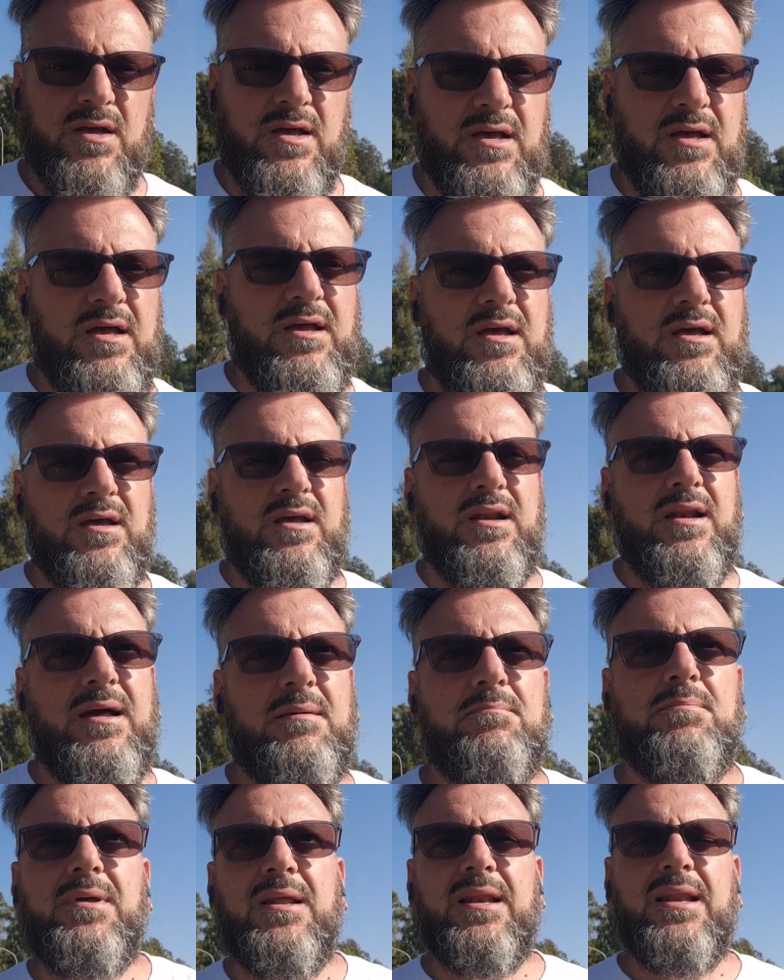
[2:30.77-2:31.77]
eh,
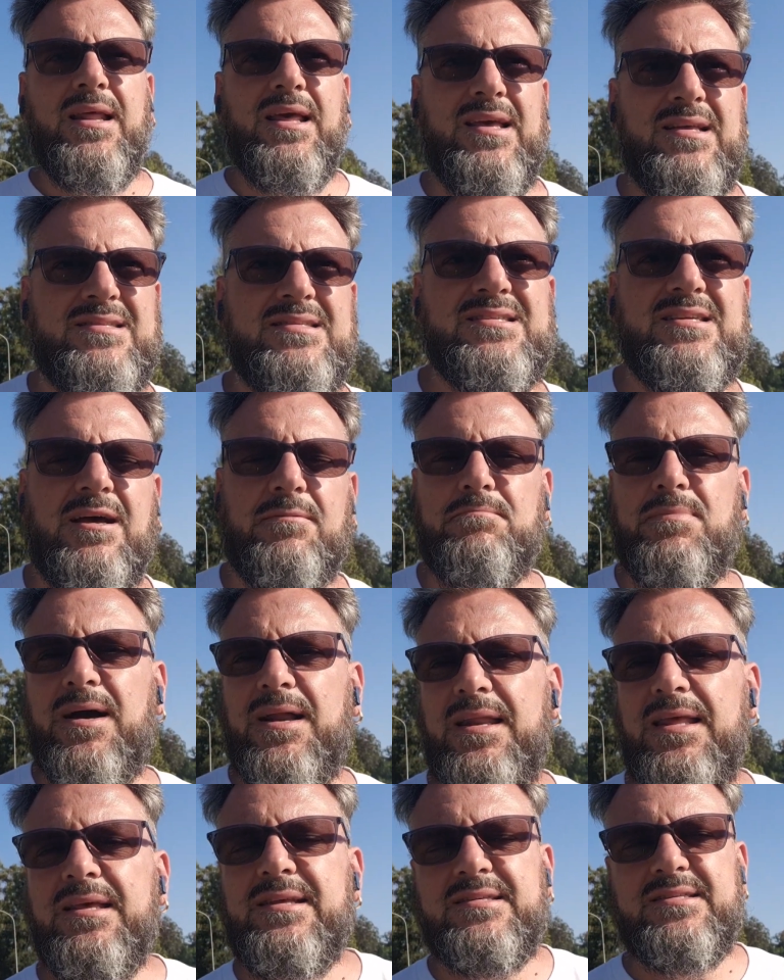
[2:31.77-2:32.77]
la bellezza
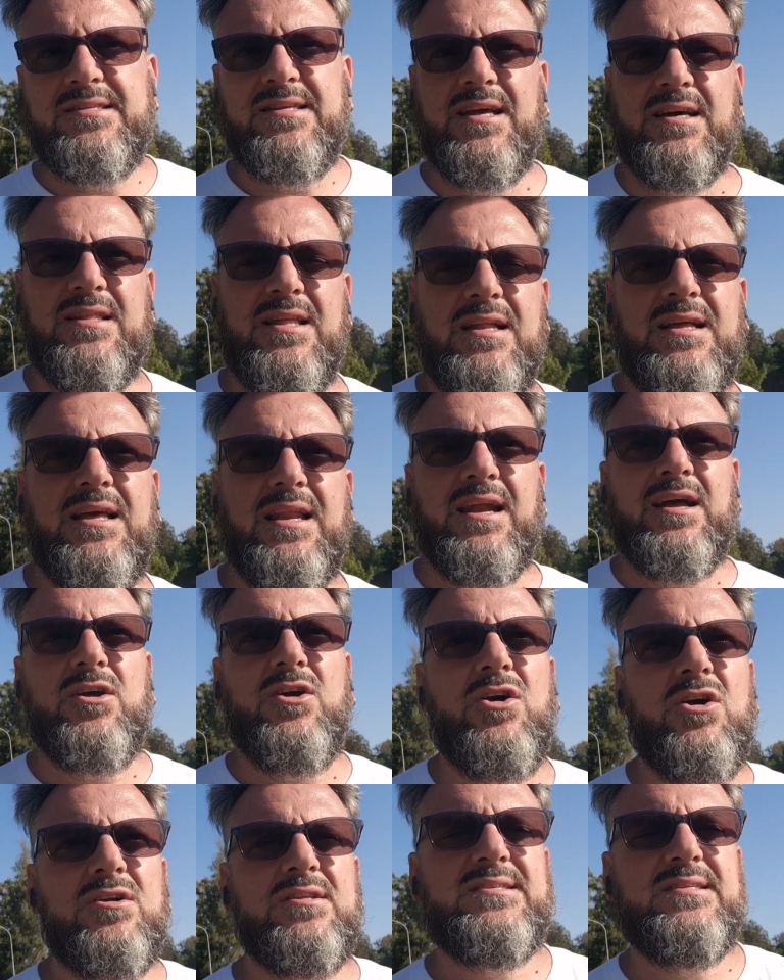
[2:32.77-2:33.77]
balistica del gran
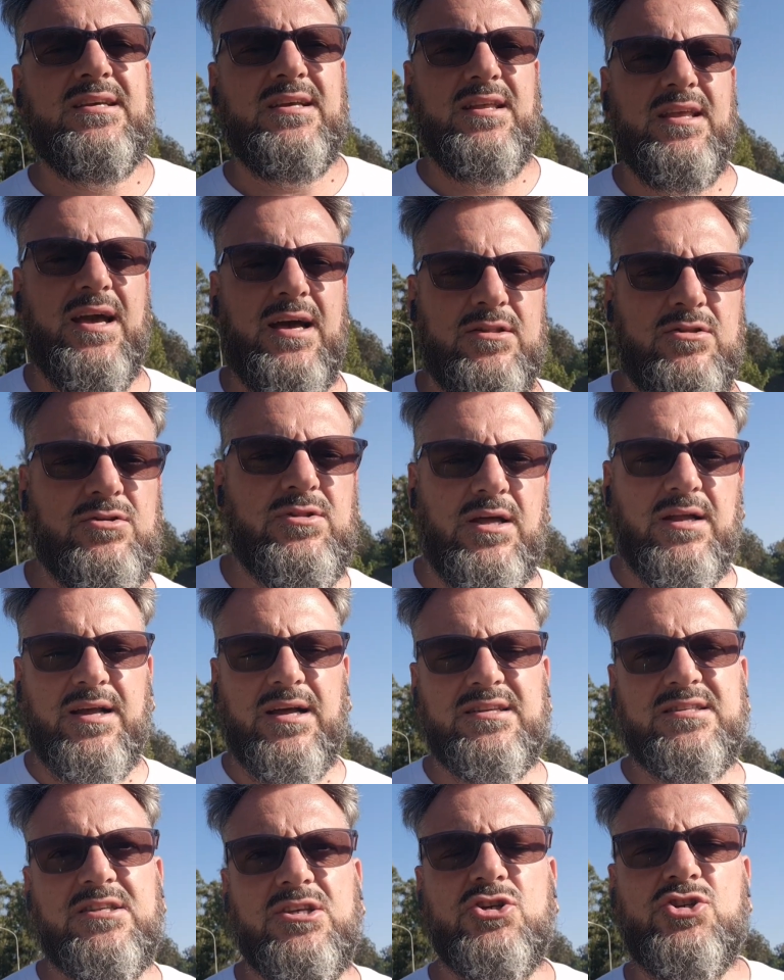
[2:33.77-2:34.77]
gol segnato da
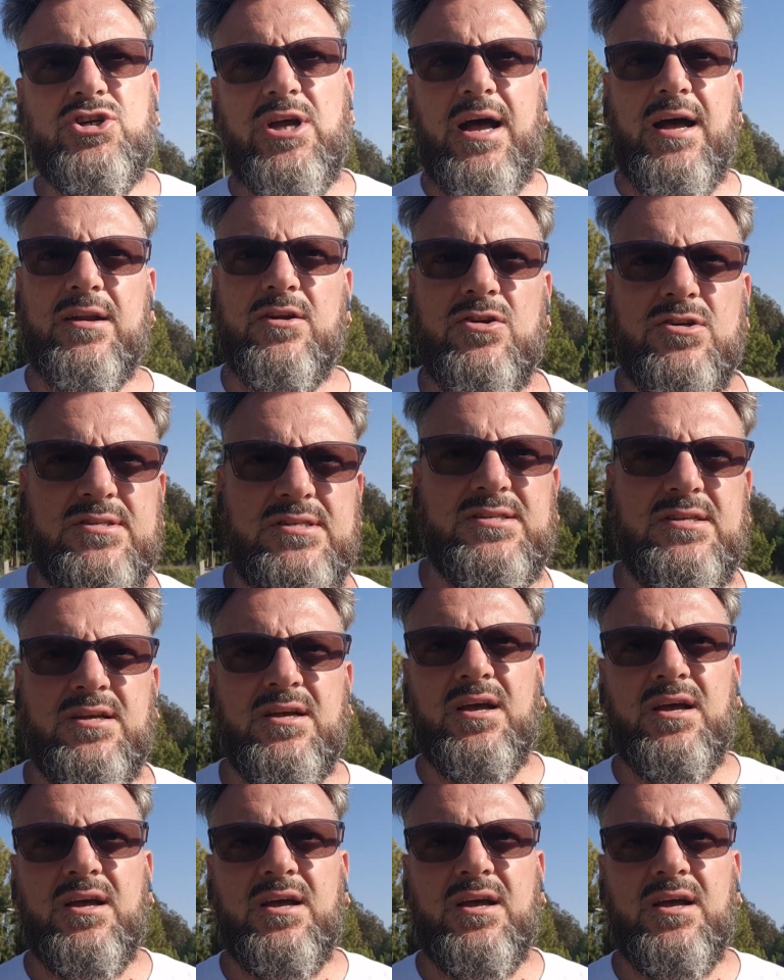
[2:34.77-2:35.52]
Castellanos